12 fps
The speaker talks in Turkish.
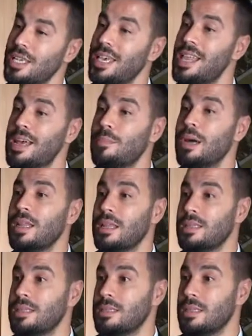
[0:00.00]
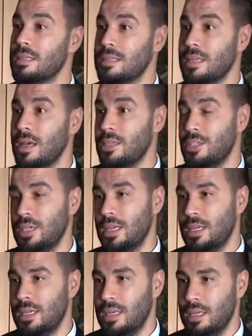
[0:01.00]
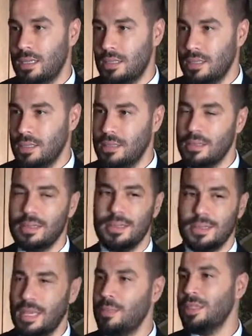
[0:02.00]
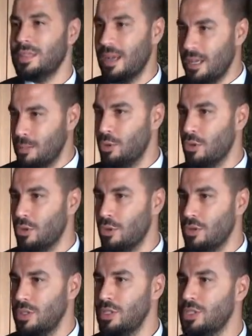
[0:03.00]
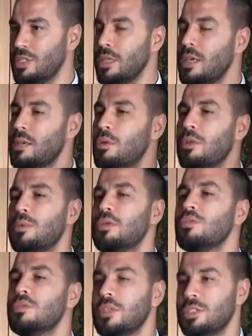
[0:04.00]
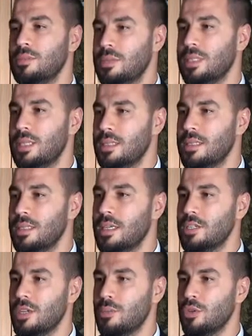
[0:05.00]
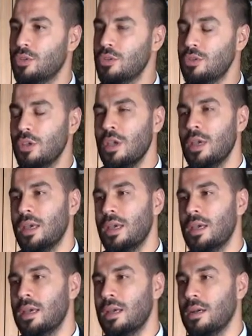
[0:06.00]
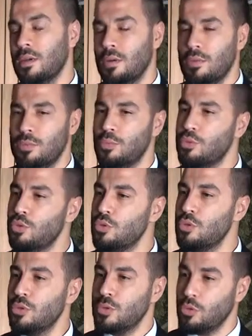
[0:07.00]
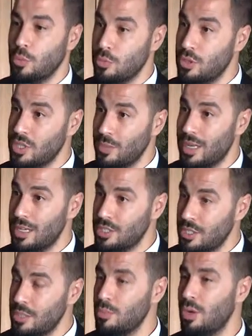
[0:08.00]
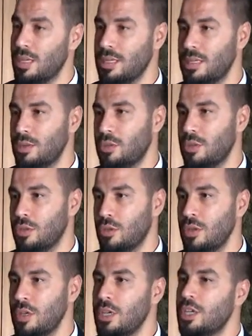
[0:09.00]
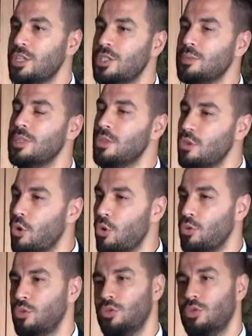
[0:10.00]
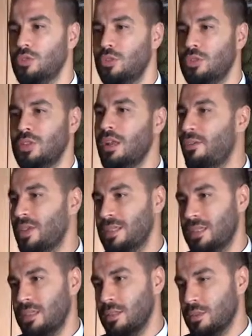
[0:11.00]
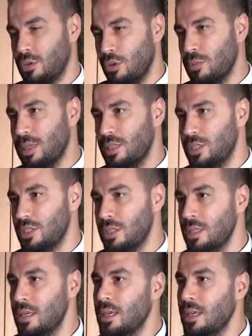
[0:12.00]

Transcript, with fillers: gelen bağlantısı da sadece e, temiz, rahat bir yol olduğu için böyle bir ulaşım sıkıntısı yaşamıyoruz. E, bütün toplu taşıma araçları da bu hatları kullanıyor. Şimdilik yoğunluk, trafik sıkıntısı olmadığı için